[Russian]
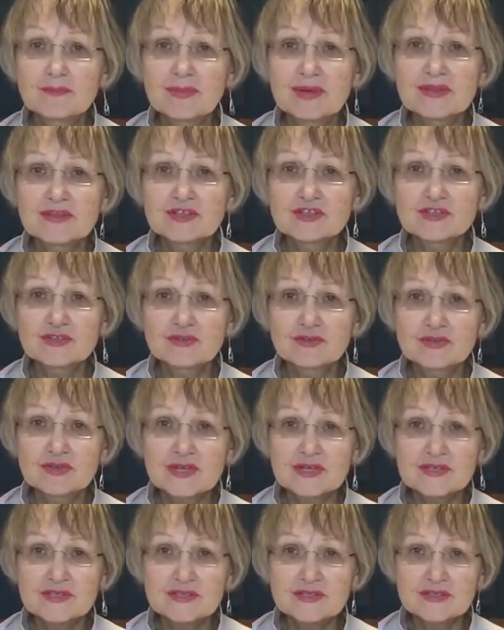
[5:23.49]
по отношению
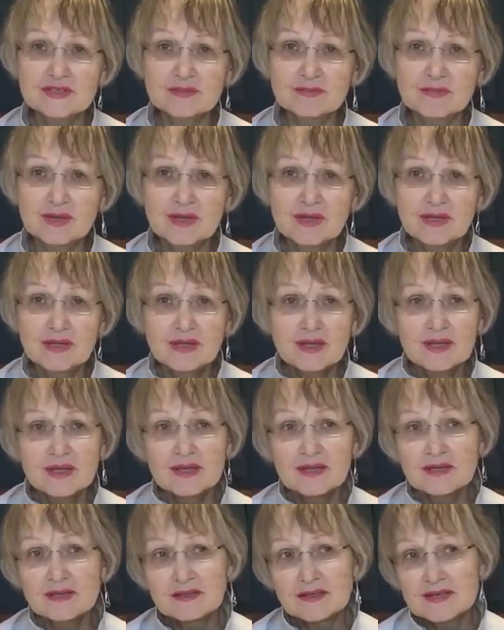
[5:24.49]
к родителям,
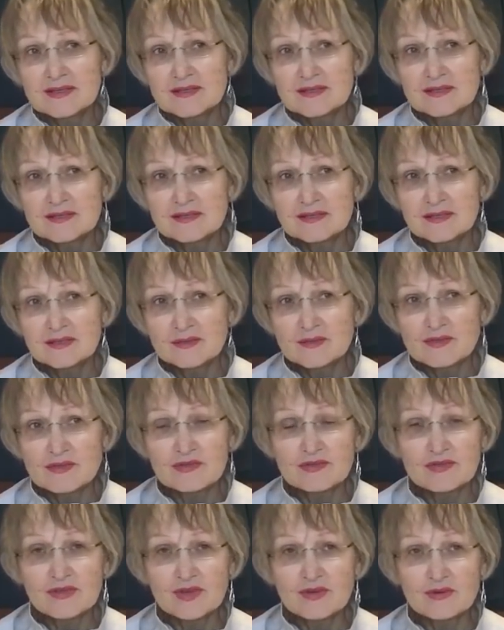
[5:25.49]
или родители не
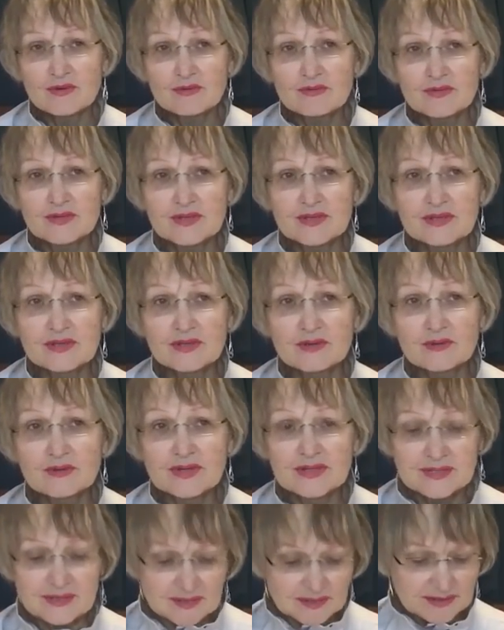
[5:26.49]
очень здоровые, или у
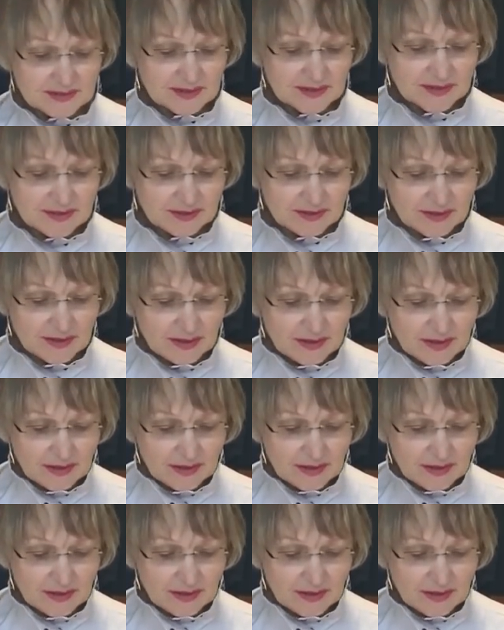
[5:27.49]
родителей